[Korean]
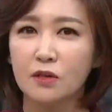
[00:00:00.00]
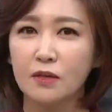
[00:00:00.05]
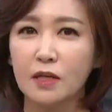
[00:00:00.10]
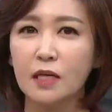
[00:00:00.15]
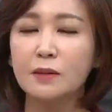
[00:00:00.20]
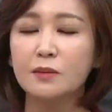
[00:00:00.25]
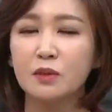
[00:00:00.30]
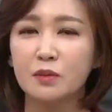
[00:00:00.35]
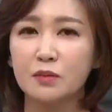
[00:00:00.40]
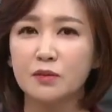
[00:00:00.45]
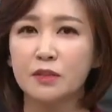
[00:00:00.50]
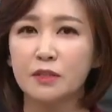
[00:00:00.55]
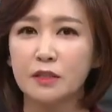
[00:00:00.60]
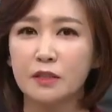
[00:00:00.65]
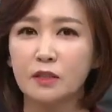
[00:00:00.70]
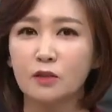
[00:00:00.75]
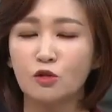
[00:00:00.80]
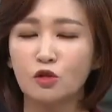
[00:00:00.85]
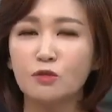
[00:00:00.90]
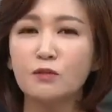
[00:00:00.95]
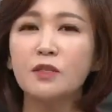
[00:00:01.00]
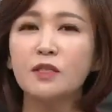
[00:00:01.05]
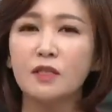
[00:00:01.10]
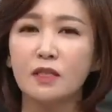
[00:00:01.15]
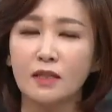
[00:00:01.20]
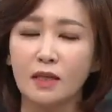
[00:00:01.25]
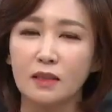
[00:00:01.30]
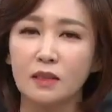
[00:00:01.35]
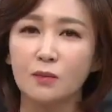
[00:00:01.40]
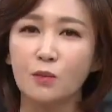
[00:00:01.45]
이게 국민들이
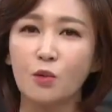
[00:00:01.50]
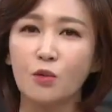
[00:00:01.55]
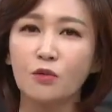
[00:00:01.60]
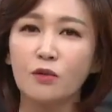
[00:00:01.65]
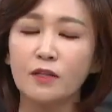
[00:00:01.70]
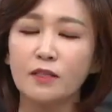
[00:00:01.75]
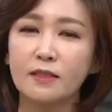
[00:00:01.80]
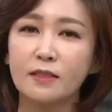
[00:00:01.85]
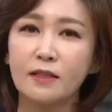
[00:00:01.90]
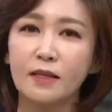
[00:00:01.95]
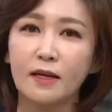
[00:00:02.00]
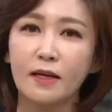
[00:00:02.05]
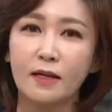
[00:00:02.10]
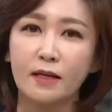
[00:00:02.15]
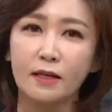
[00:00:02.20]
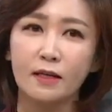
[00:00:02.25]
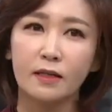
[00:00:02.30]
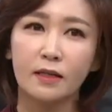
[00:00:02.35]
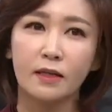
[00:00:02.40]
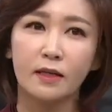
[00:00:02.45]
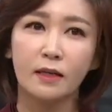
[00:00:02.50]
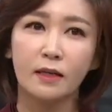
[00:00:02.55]
다 보고 있는데. 이게 대구